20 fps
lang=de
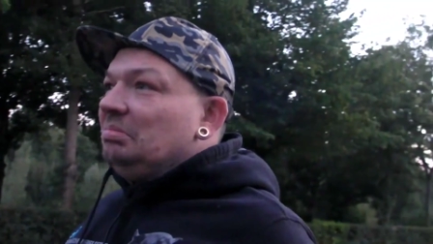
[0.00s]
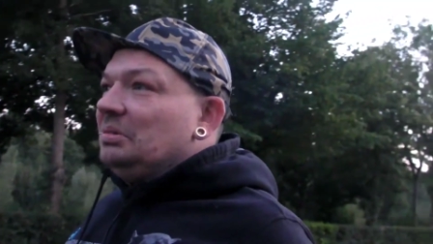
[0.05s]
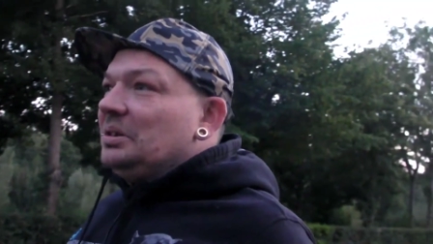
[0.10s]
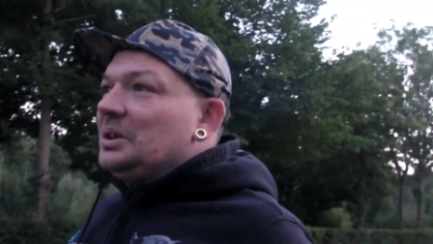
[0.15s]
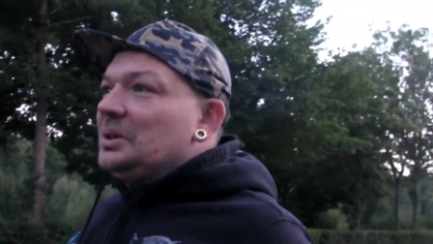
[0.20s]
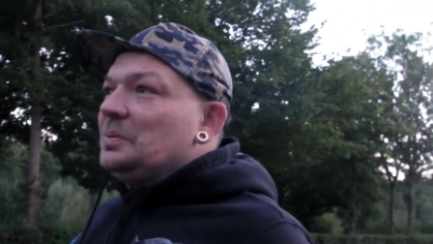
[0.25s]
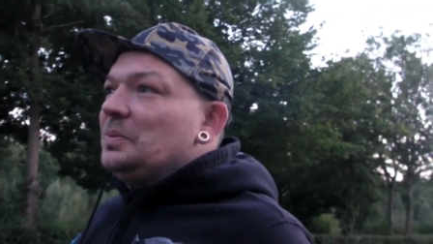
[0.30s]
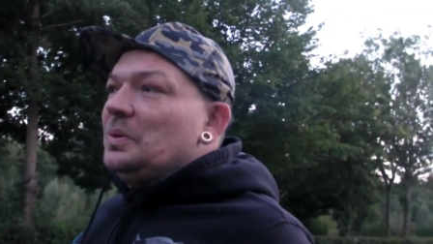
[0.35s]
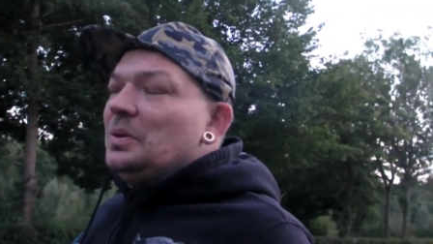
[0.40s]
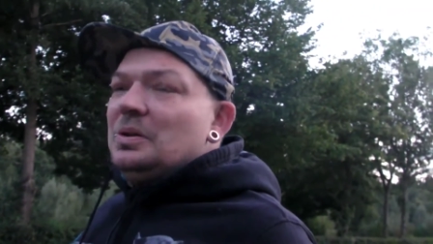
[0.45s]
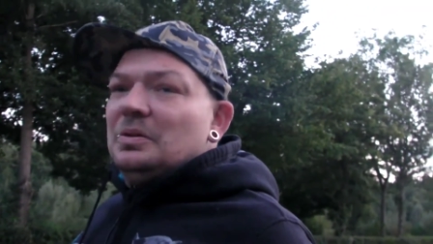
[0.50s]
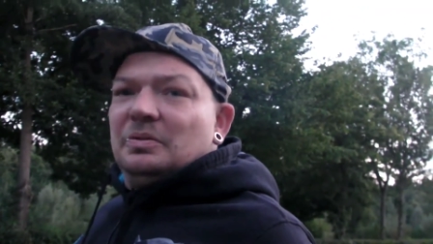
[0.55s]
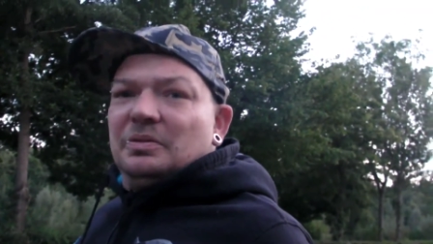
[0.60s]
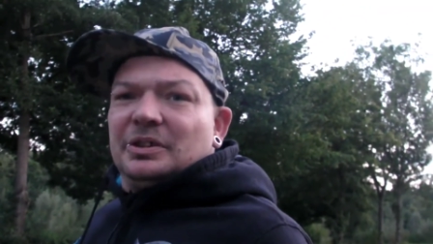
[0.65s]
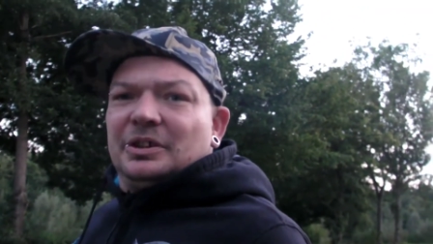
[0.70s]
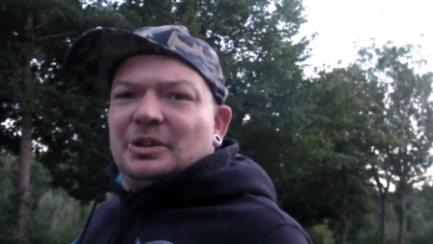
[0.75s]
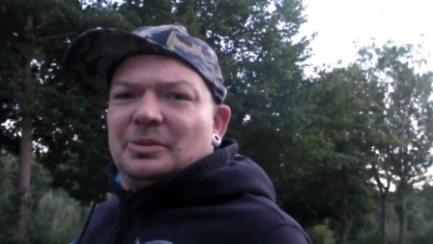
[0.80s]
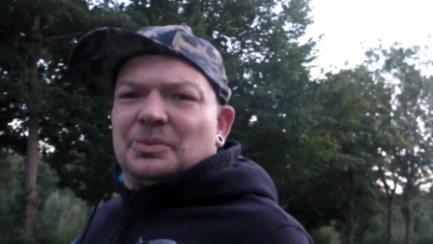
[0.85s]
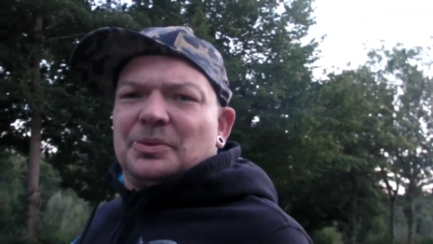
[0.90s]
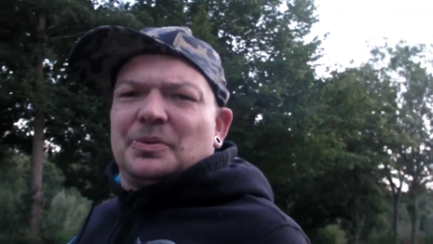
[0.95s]
12, ich
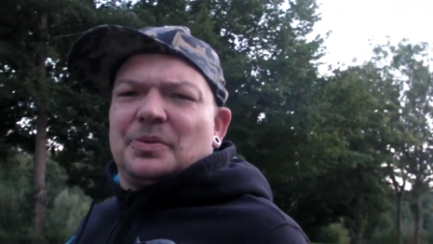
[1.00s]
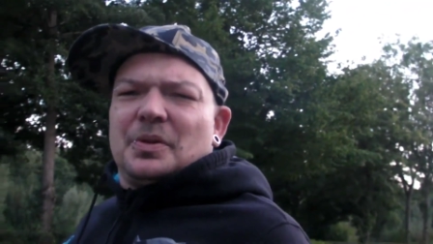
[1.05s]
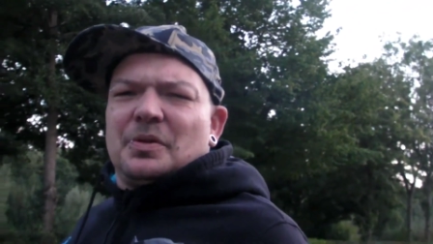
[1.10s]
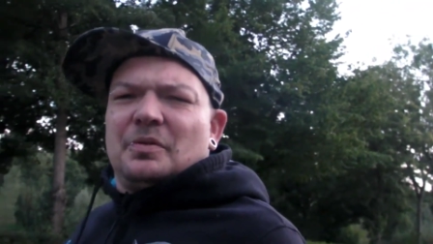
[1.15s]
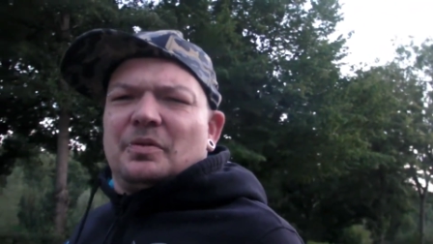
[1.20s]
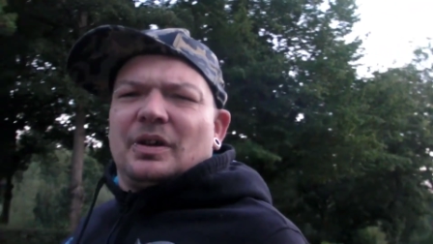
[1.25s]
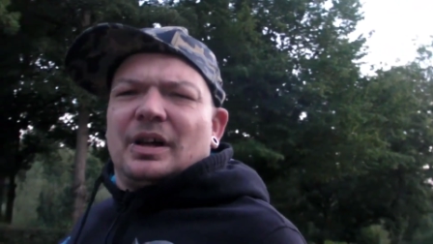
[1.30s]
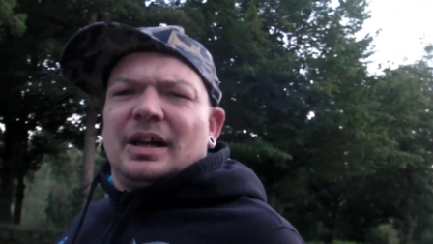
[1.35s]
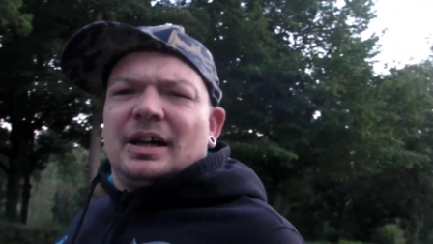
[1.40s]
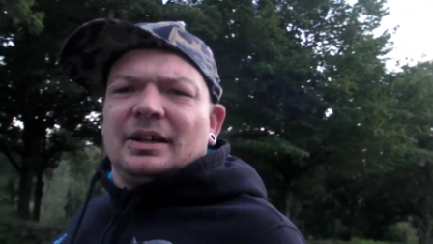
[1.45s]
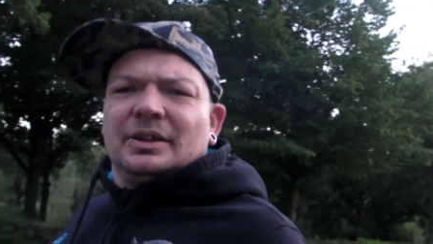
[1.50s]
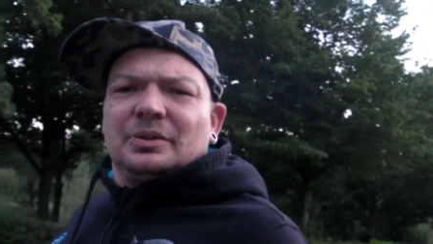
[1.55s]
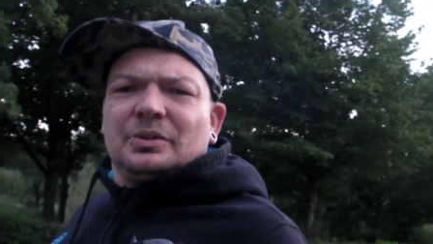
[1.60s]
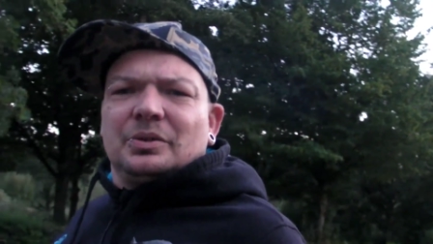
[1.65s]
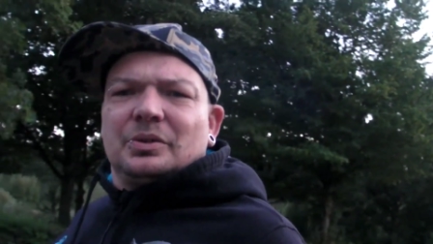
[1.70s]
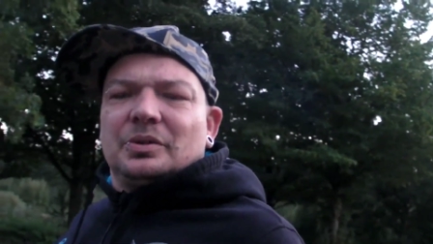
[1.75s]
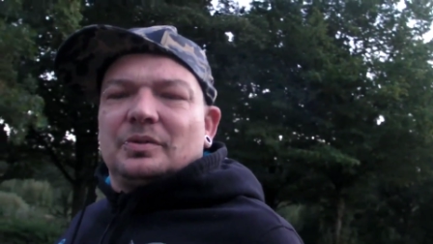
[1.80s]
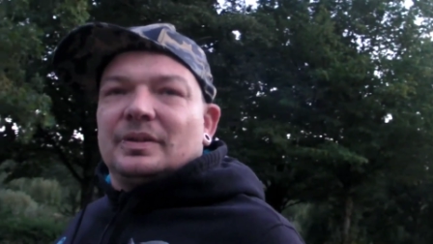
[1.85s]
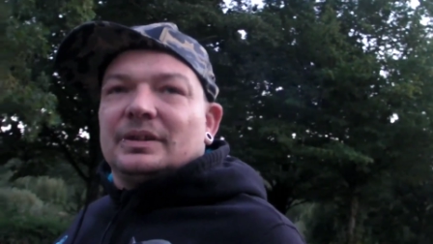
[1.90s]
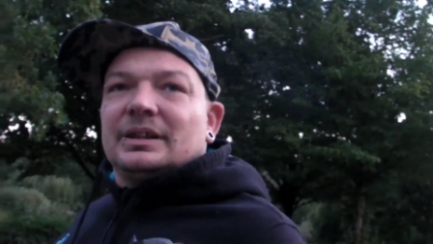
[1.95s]
glaube 12 Grad oder
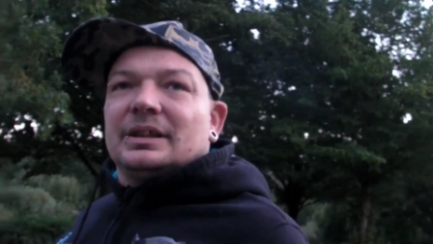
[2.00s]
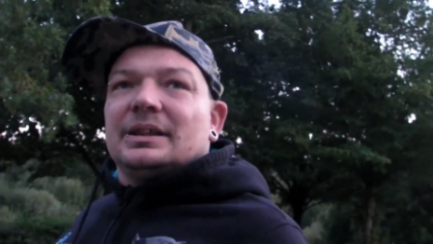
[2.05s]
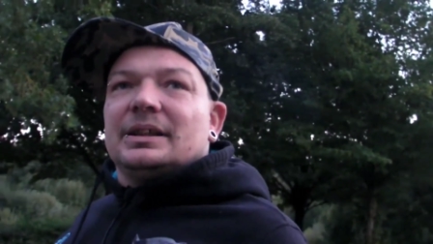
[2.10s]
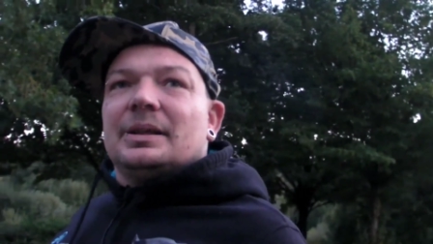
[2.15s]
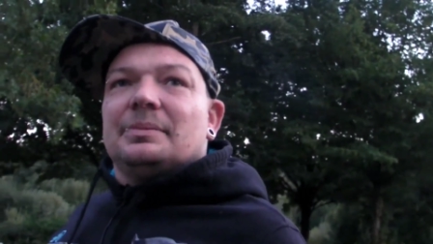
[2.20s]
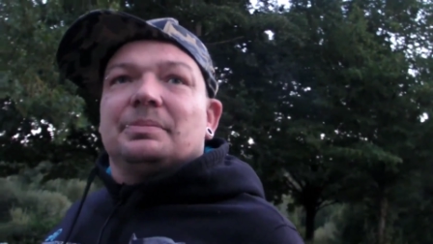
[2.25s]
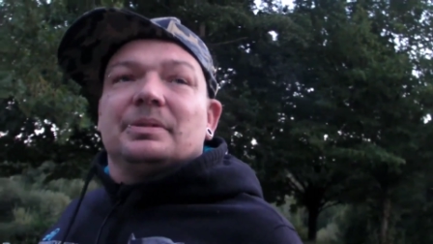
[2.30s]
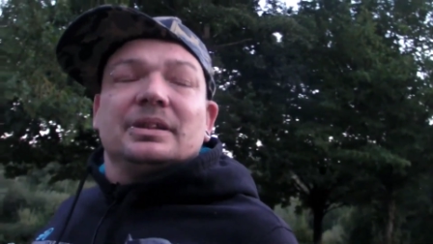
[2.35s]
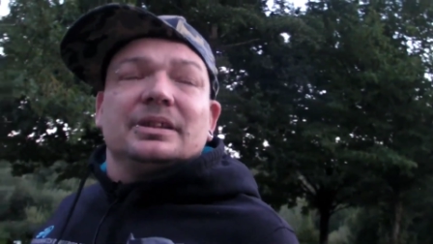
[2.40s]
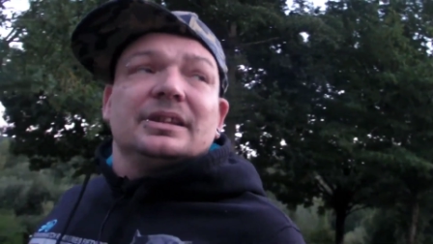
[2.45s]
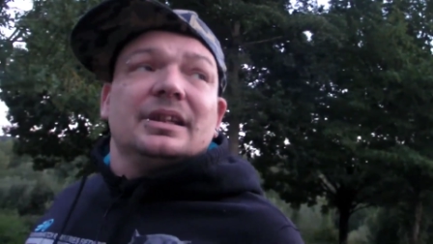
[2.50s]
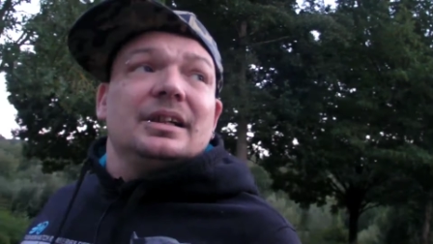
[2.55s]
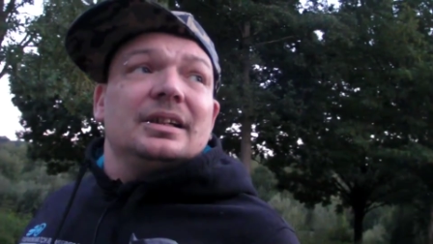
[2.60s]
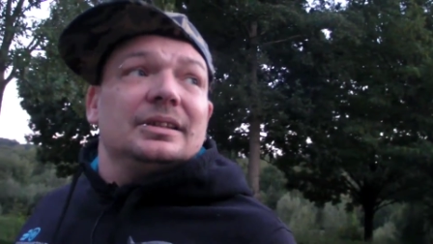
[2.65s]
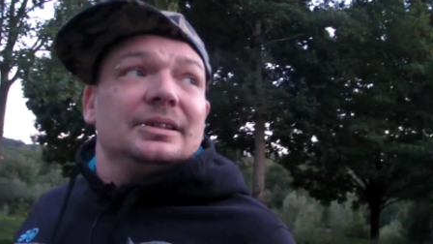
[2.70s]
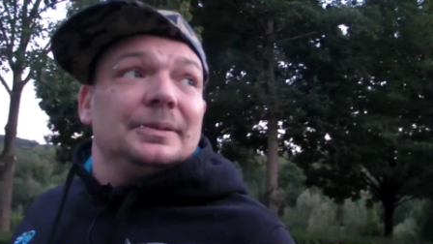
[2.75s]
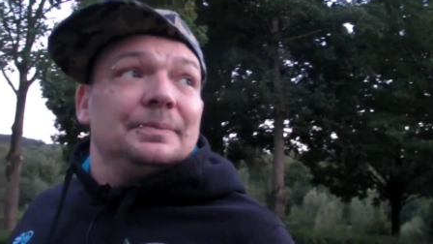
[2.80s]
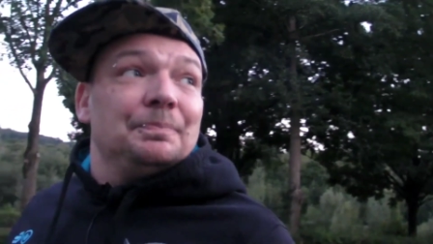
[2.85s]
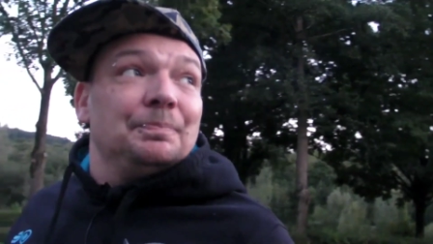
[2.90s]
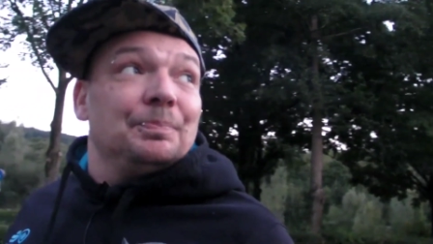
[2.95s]
sowas hat die App
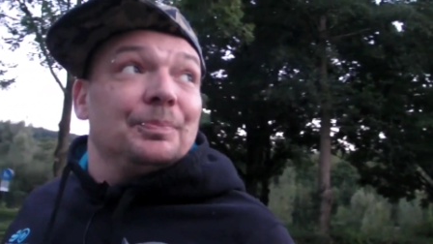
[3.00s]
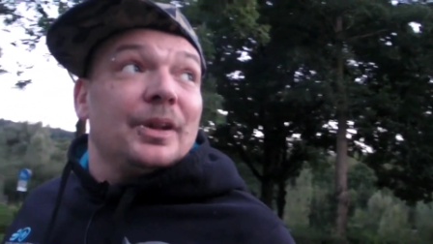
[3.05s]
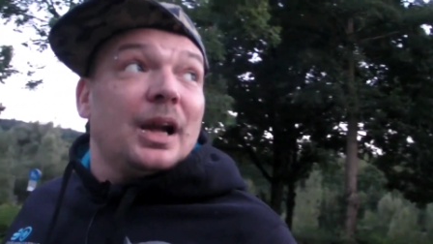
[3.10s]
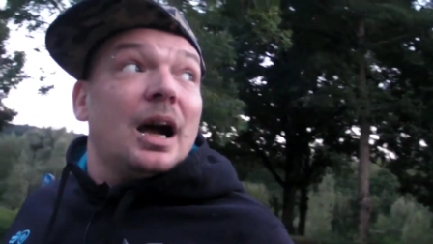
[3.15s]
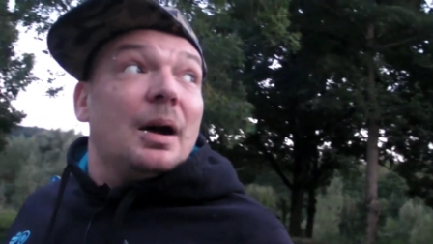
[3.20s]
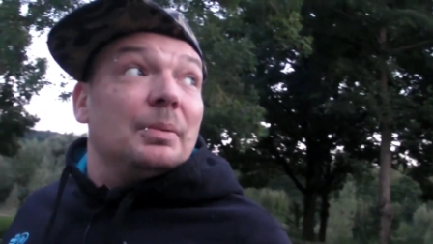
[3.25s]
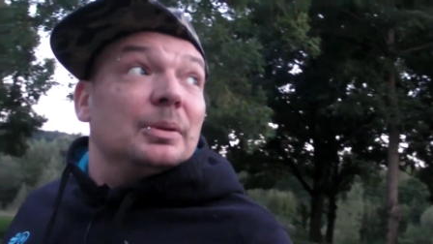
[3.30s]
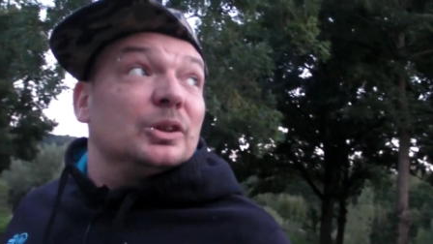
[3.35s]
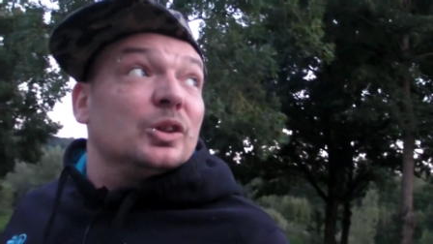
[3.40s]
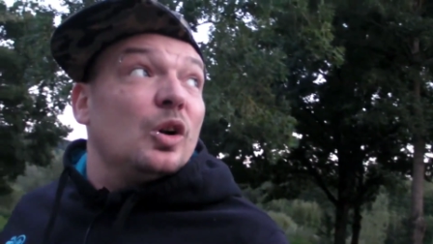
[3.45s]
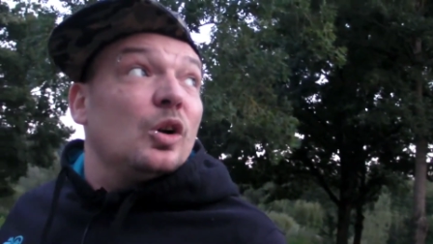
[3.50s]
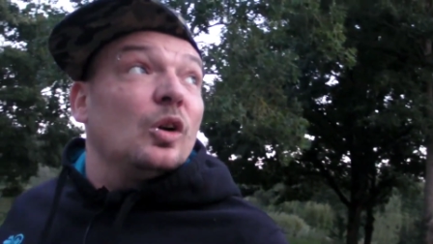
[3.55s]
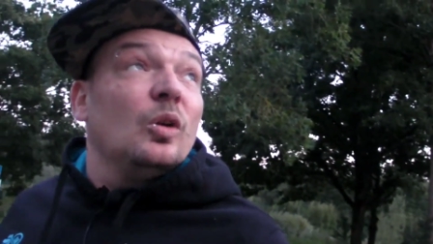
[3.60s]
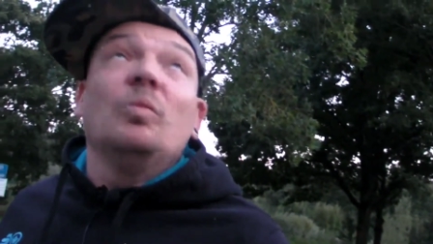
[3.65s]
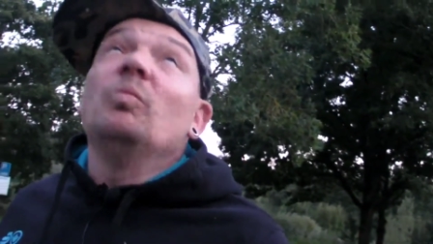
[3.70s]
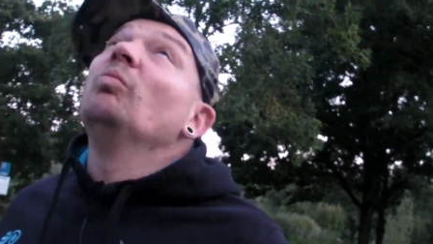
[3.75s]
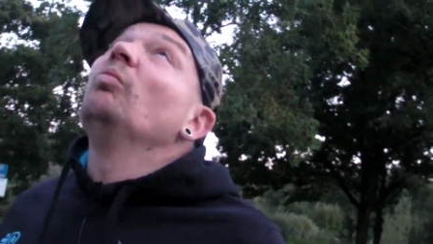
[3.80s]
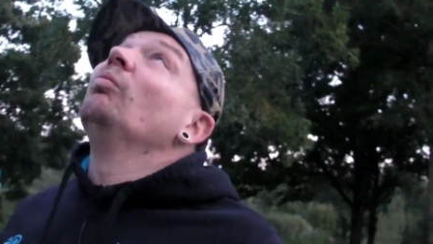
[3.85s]
gesagt. Aber trocken.